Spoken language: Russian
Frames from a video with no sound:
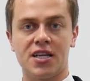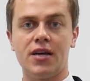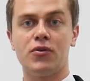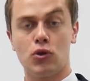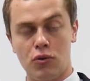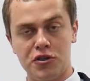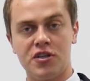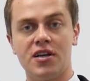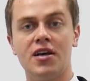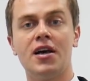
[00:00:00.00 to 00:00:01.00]
тогда вы
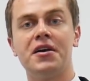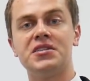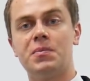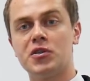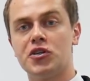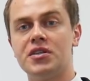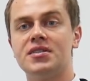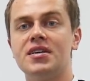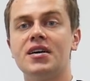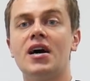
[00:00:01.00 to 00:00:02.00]
точно
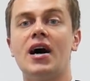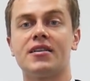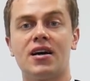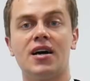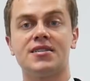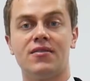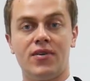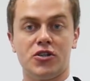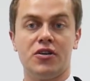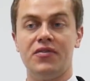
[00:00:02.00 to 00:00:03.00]
избежите отказа в
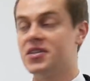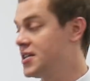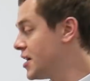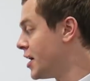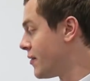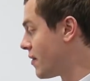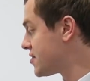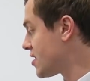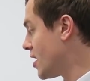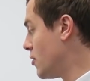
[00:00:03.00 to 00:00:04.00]
вашей визе в
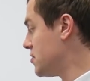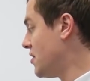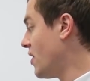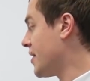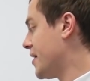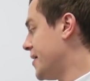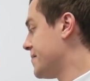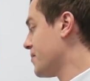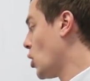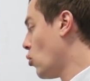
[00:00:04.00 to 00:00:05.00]
Австралию.
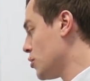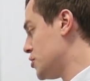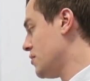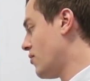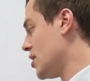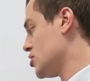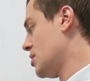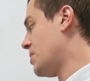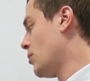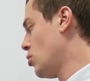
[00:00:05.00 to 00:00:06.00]
Девятое. Очень
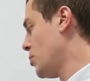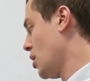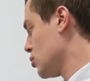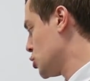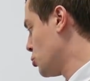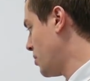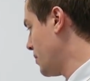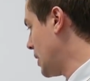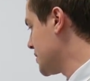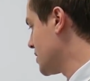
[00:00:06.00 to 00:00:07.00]
важно, по-моему, я уже
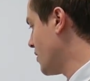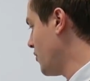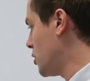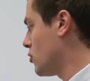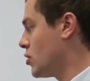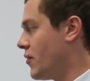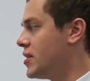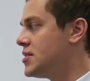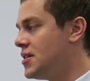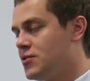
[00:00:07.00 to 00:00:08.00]
упоминал в своих видео, но
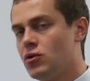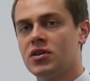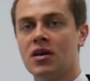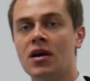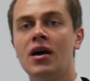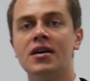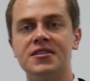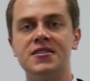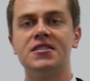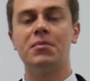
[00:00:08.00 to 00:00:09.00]
давайте здесь все это
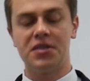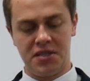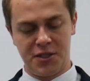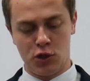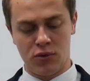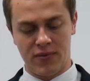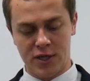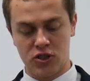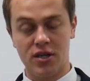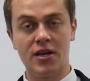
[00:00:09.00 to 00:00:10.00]
систематизируем.
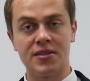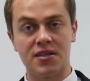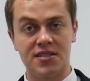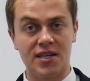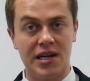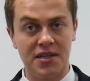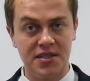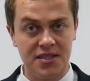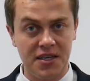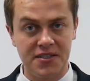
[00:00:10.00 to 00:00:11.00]
Ваши
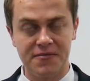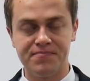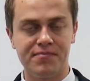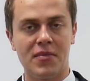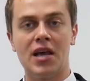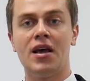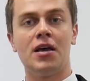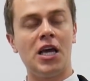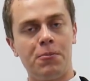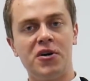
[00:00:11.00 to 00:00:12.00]
социальные сети.
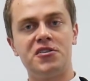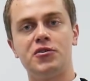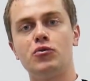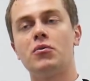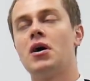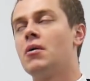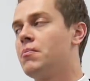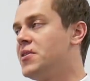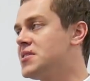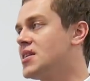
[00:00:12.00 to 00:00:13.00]
Я поясню.
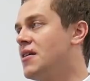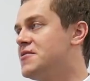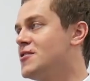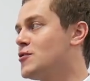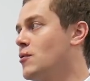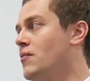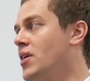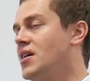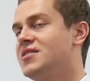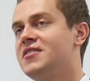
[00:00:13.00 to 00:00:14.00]
Представьте, что
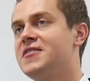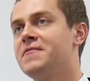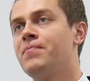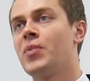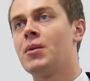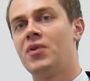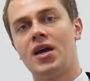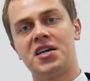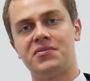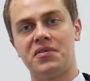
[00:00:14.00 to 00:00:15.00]
вы хотите
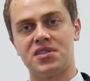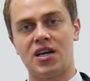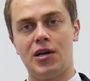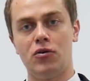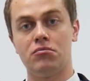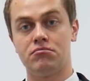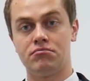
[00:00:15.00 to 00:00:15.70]
приехать в Австралию